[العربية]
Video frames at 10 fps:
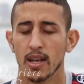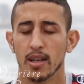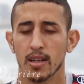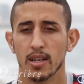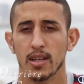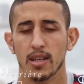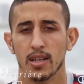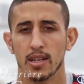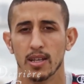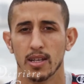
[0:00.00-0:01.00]
آه،
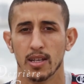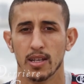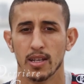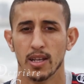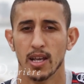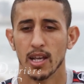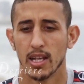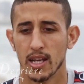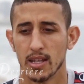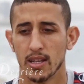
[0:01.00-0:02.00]
اللي
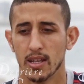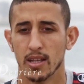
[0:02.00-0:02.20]
كانت